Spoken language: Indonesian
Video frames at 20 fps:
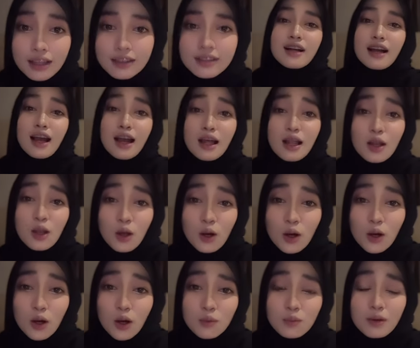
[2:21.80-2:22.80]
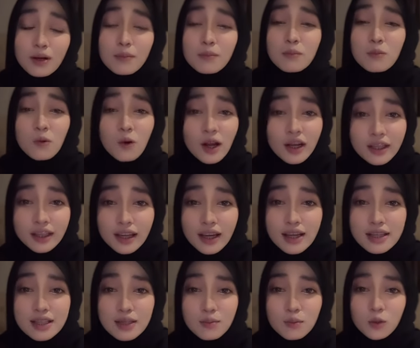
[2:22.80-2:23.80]
Kalau
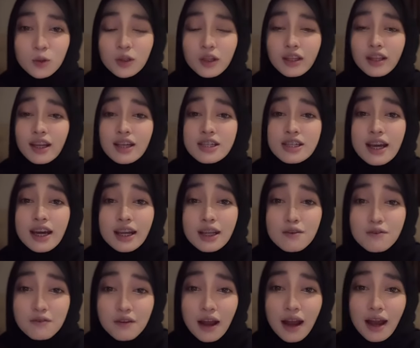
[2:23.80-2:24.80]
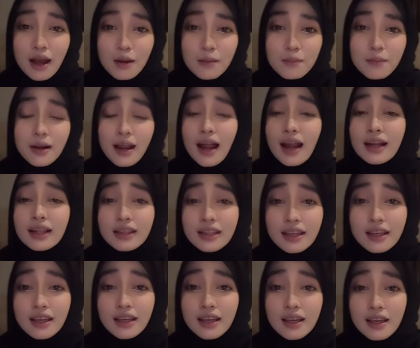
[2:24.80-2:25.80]
perempuannya sebutannya Syarifah,
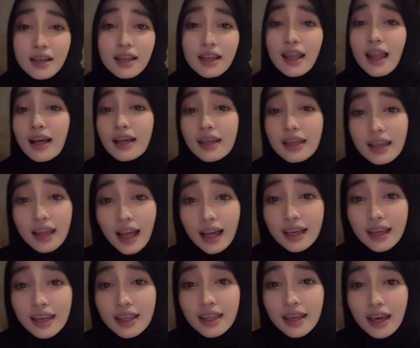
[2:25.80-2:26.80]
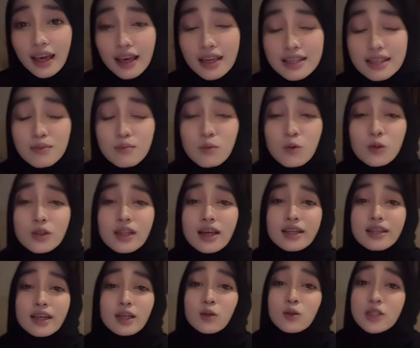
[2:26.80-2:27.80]
berarti laki-lakinya
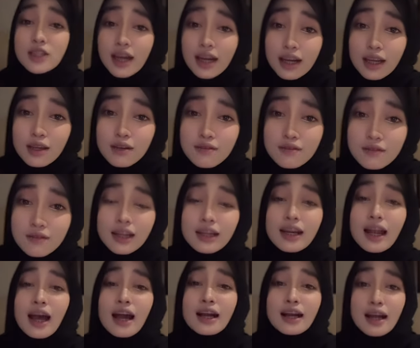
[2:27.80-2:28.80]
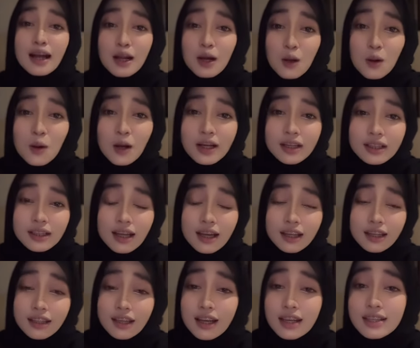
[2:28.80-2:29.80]
sebutannya itu Syarif. Nah, kalau
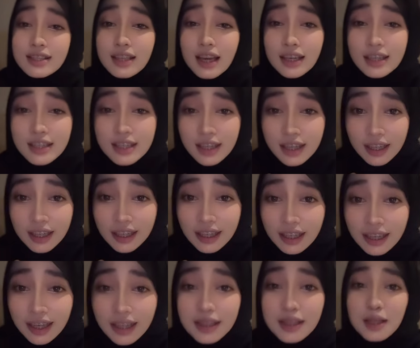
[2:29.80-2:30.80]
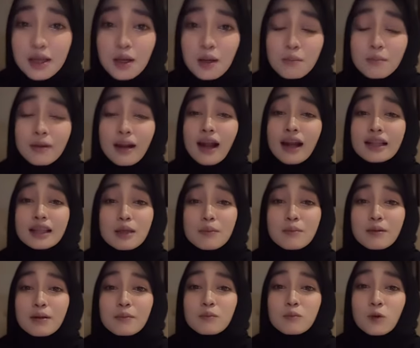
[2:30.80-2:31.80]
laki-lakinya Sayyid, berarti
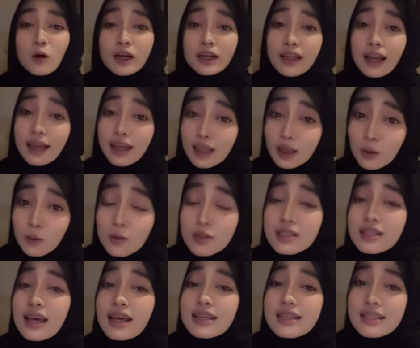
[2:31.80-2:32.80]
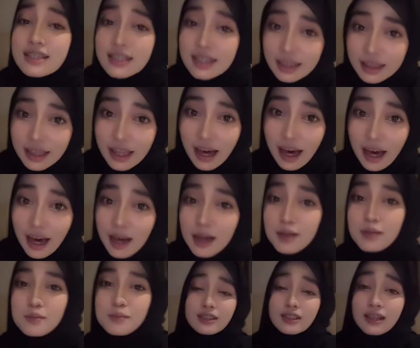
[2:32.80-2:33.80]
perempuannya itu Sayyidah.
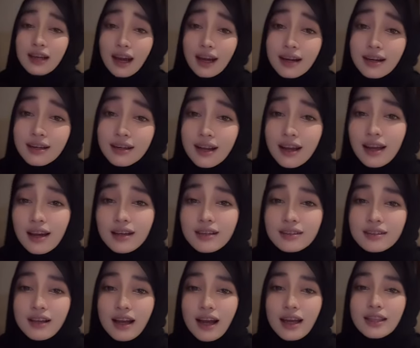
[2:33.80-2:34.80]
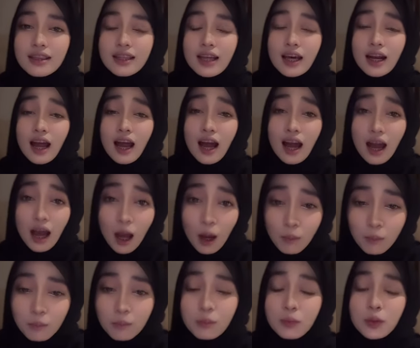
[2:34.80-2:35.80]
Karena antara
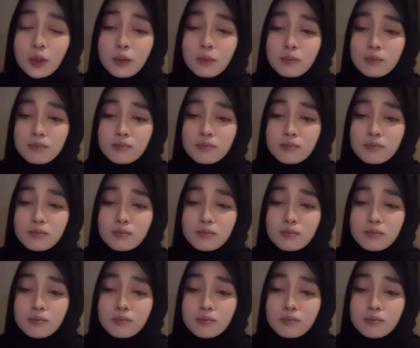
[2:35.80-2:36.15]
Habib,